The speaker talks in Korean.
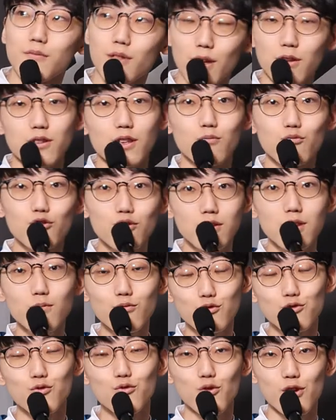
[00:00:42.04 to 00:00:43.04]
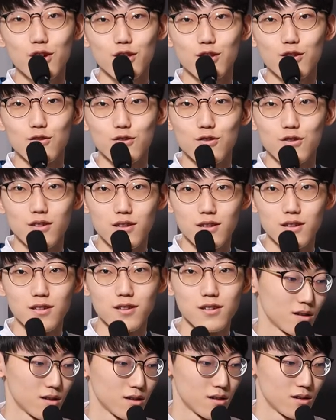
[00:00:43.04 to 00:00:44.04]
네, 기분 기분이 좋은 것 같아요.
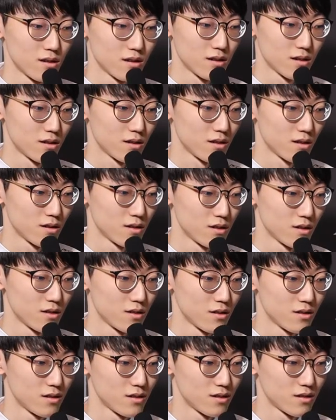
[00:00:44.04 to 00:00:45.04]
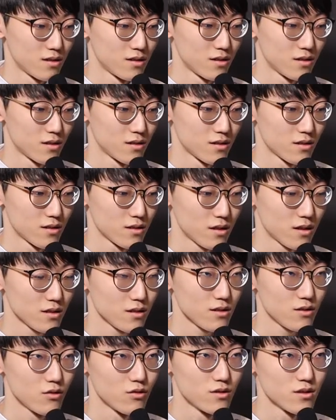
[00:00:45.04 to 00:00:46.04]
어,
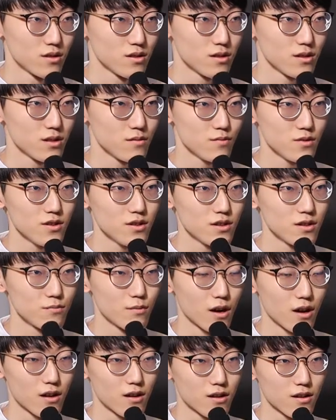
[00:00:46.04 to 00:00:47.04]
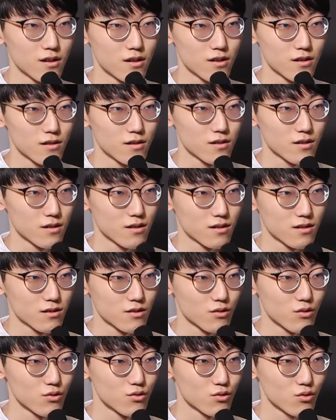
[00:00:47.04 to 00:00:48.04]
사실 연습을 막
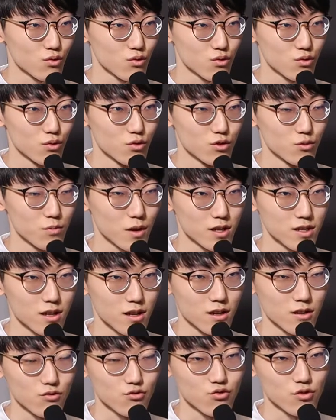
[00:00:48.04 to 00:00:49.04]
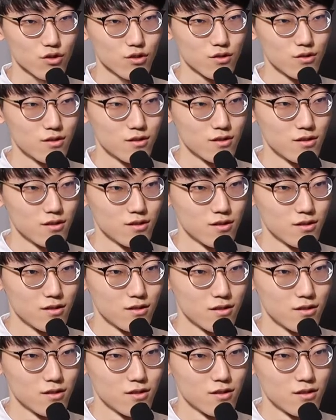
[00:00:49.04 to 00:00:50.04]
그런 쪽으로 연습하진 않았고요.
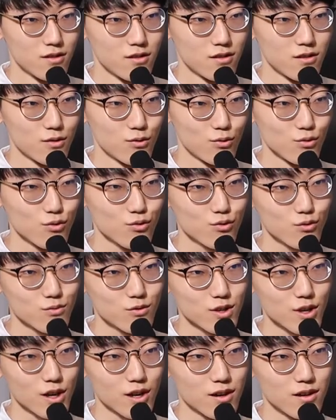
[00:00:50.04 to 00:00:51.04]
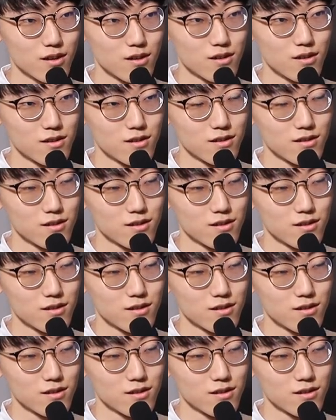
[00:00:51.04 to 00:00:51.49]
오늘 좀 그냥